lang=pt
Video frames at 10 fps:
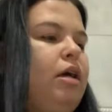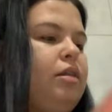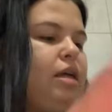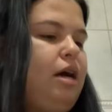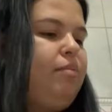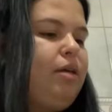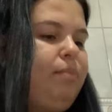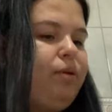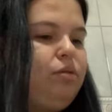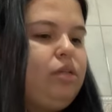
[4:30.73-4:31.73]
da minha
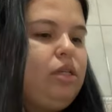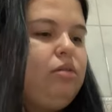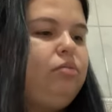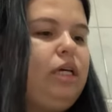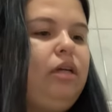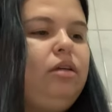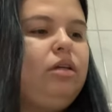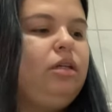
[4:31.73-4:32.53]
produção, né?